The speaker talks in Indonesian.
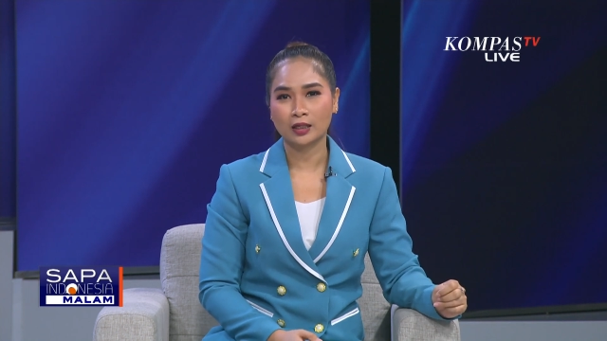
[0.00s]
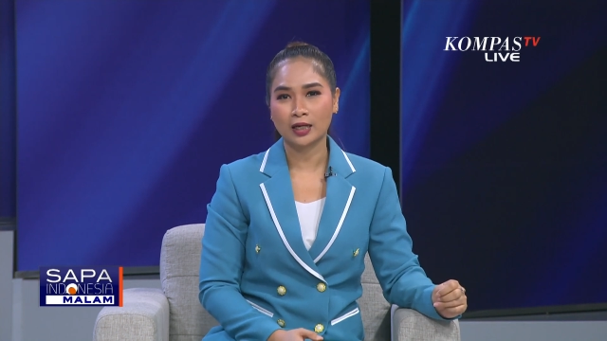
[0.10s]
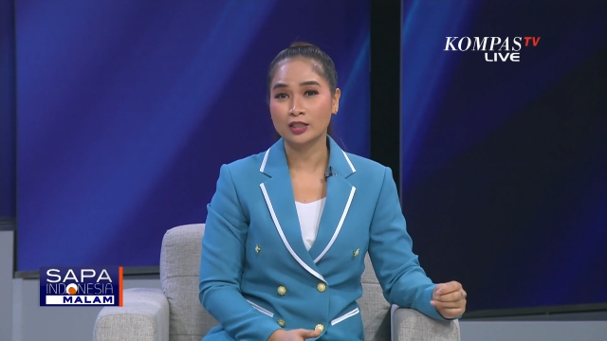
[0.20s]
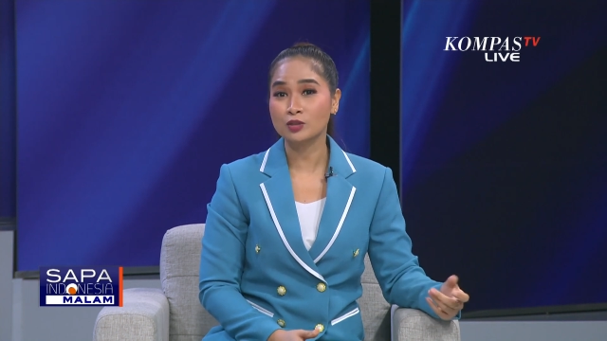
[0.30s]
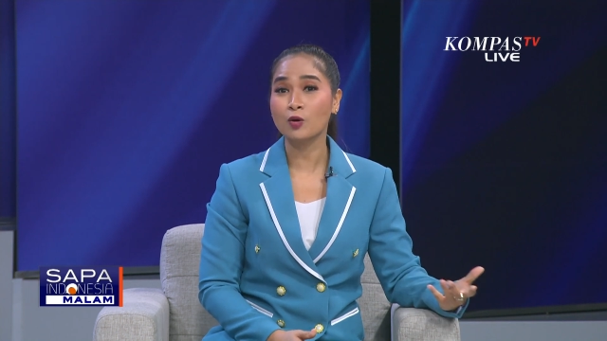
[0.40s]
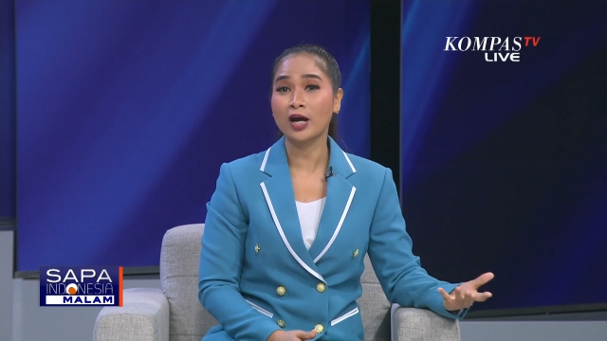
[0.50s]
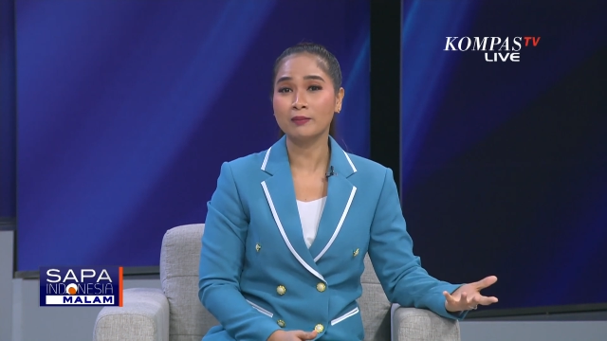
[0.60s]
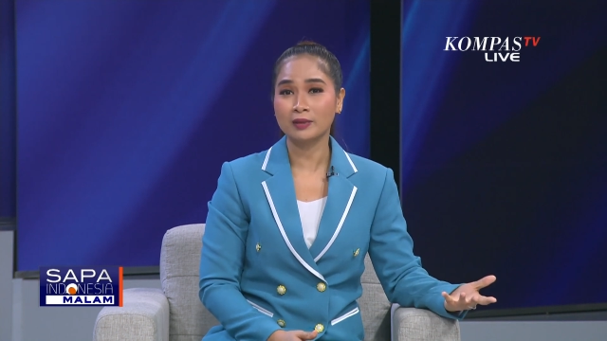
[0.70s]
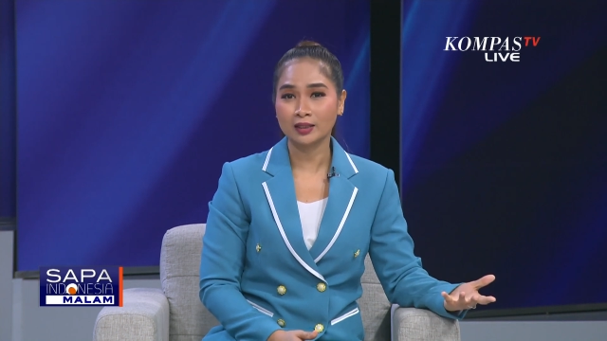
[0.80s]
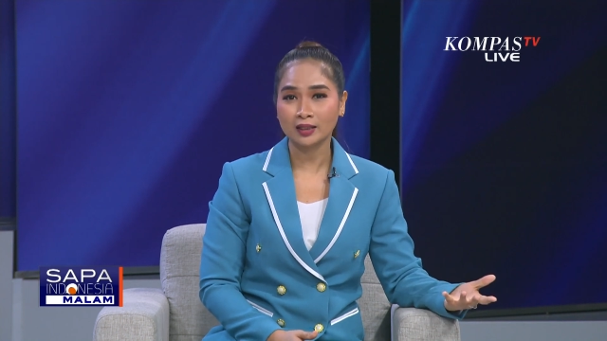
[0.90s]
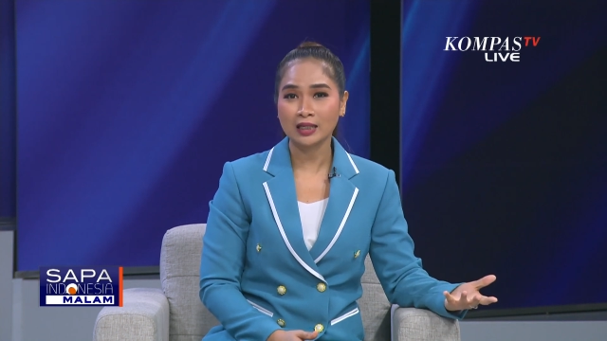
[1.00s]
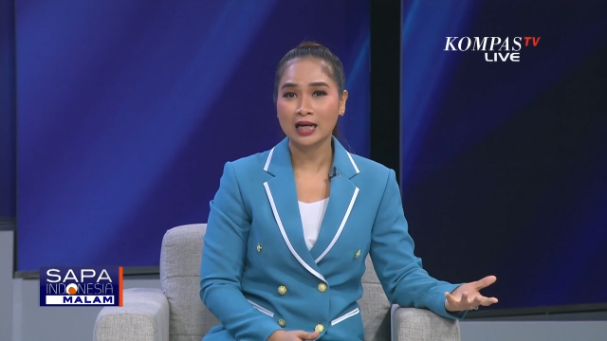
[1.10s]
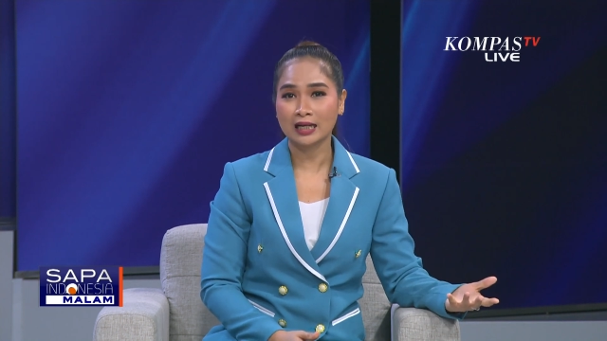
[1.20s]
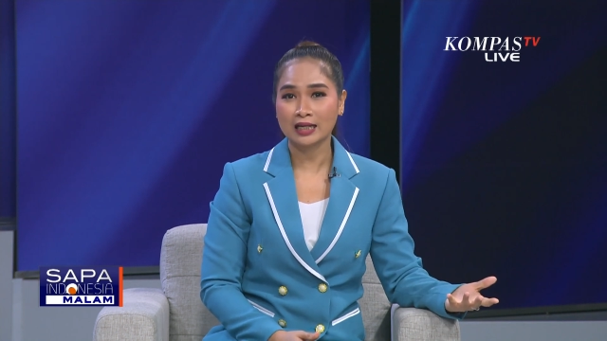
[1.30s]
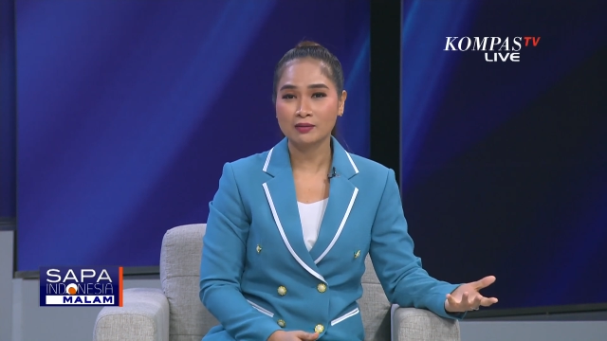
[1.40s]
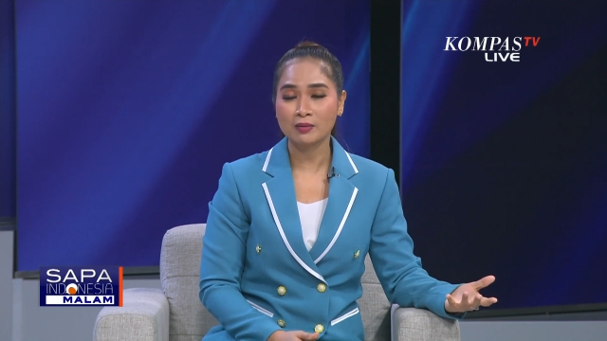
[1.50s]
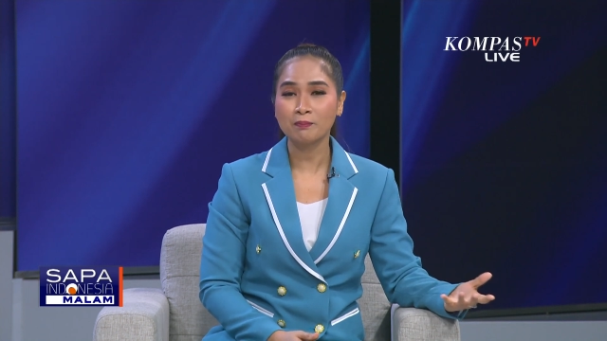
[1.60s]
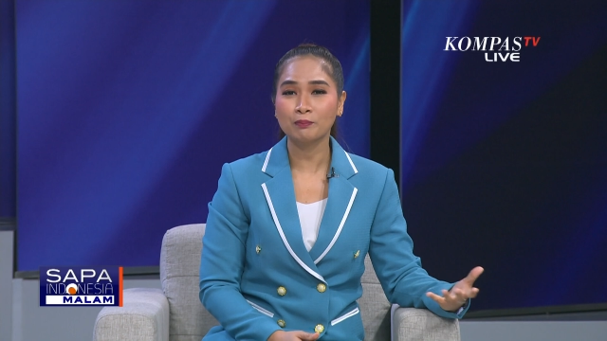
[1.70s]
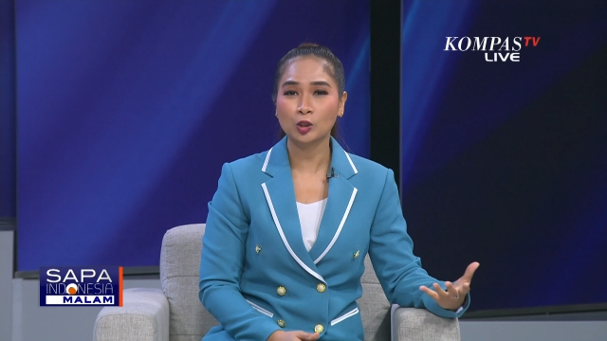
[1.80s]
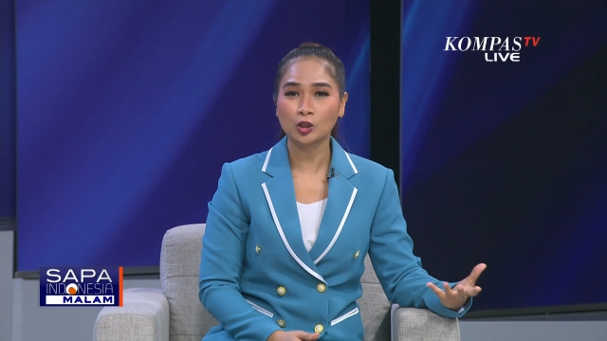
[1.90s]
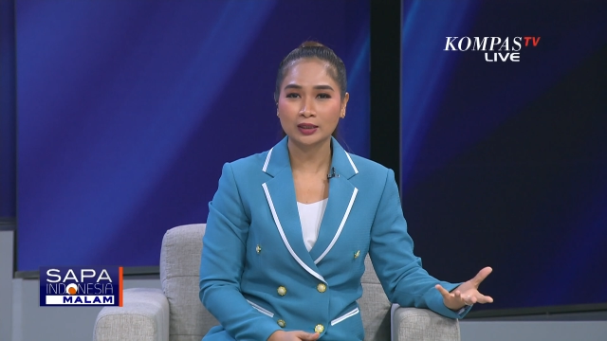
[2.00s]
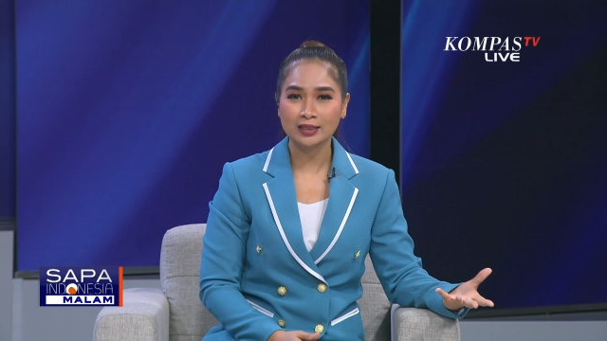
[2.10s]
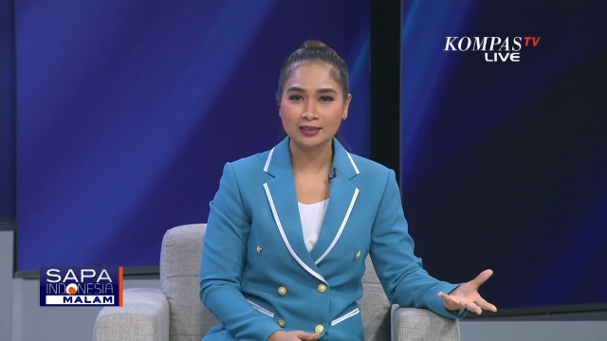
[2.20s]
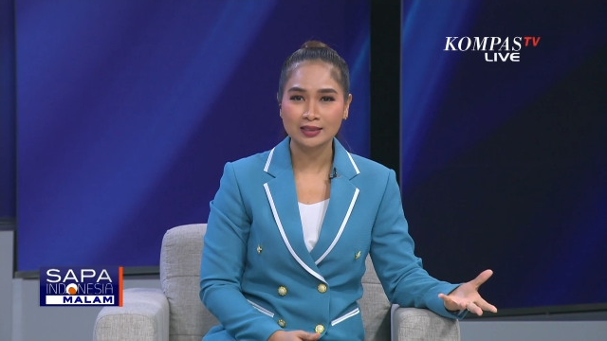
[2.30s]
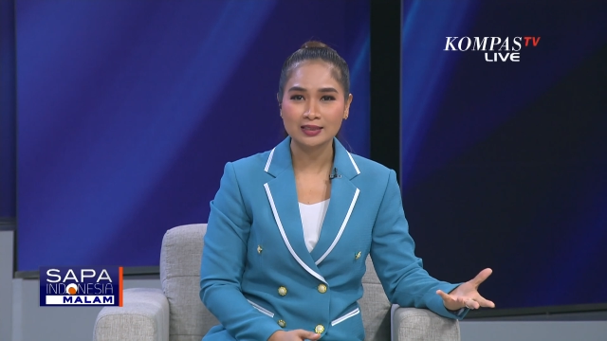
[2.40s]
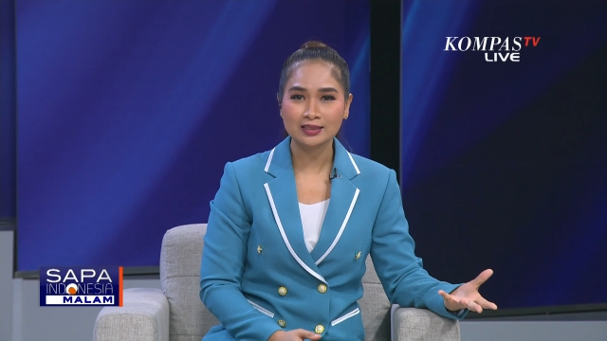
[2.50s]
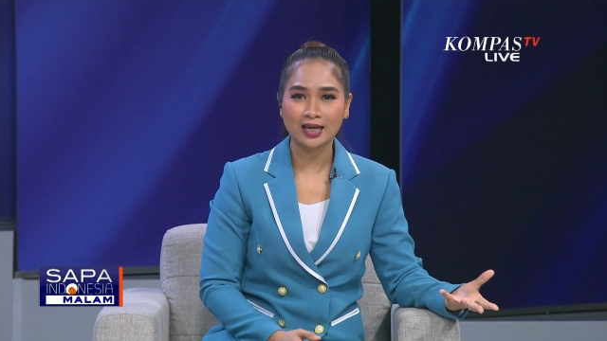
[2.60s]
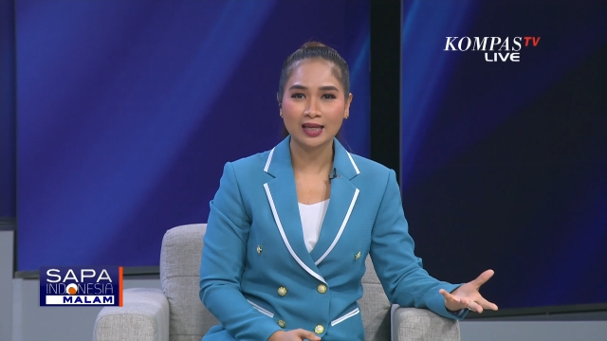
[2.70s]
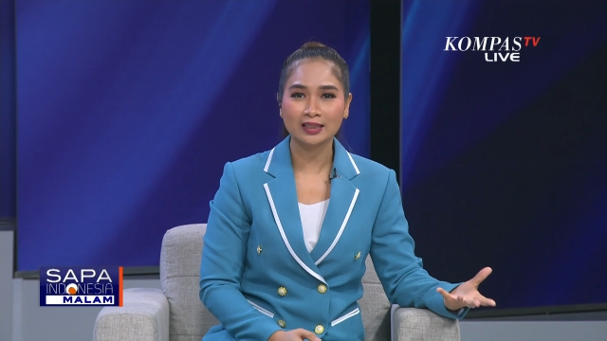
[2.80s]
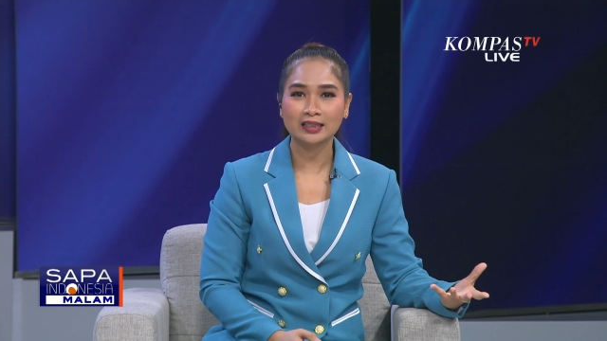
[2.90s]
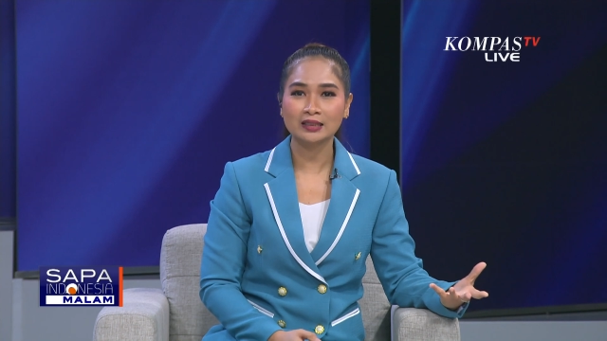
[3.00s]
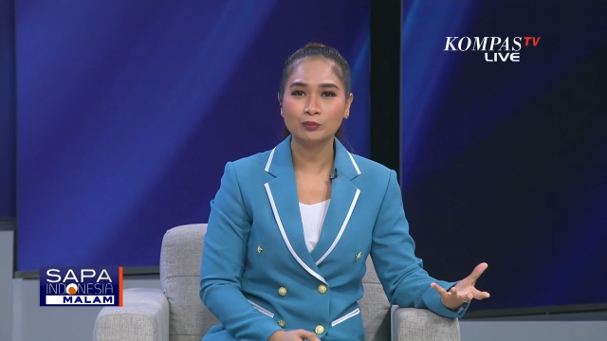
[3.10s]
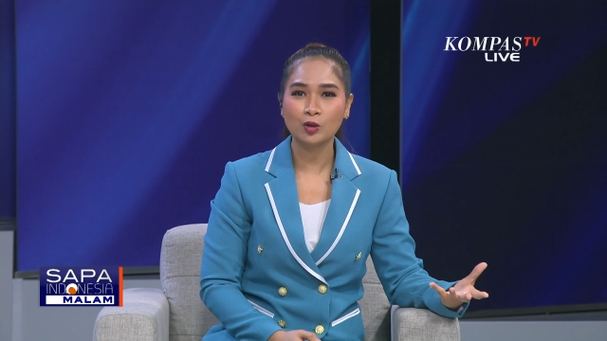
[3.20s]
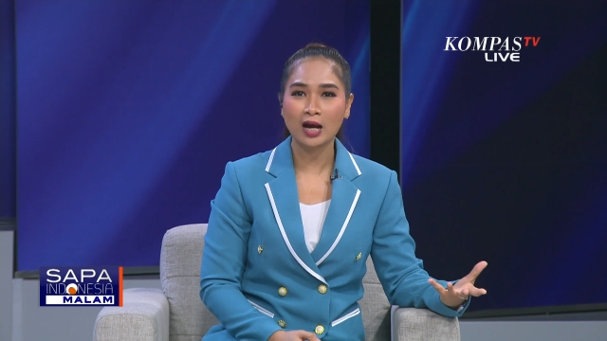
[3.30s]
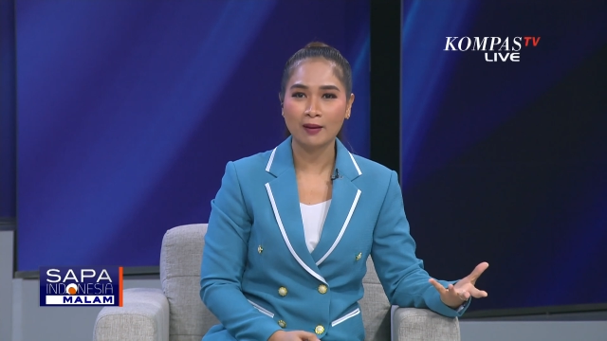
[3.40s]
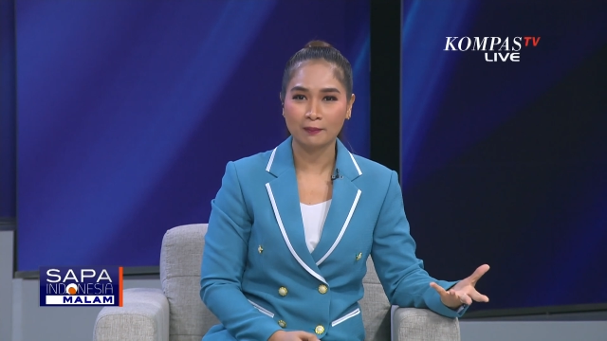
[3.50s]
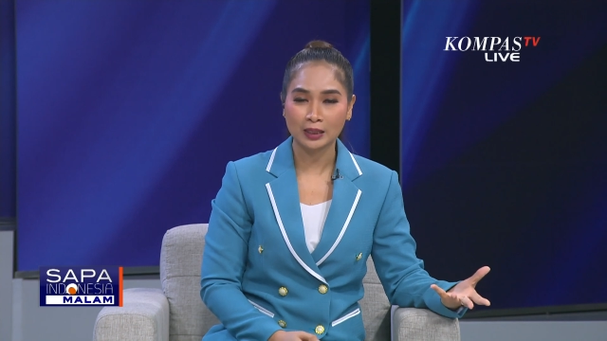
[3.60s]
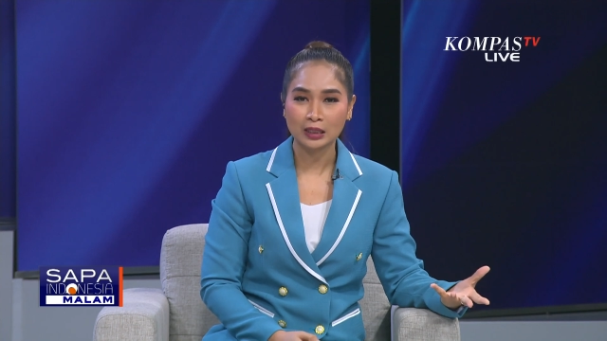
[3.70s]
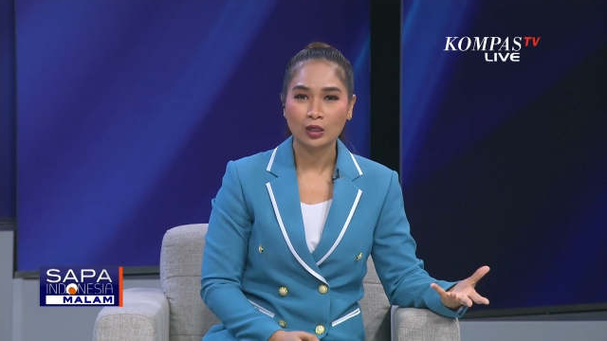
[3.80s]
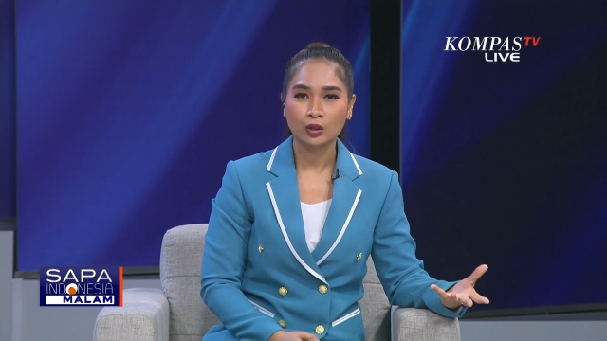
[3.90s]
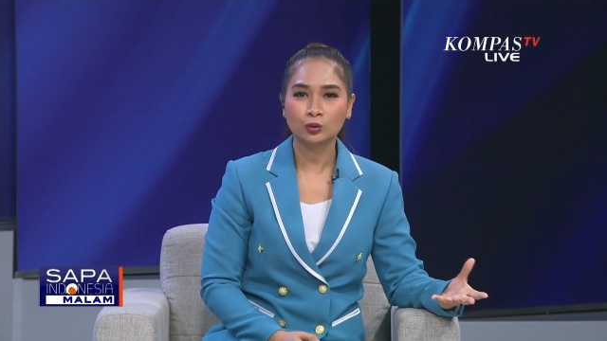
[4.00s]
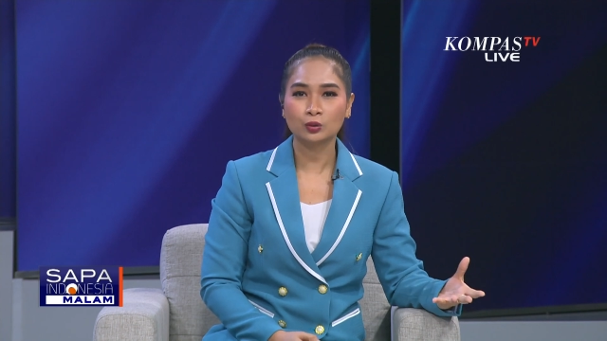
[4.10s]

uh, Anies Muhaimin ini akan memprioritaskan kesehatan ibu hamil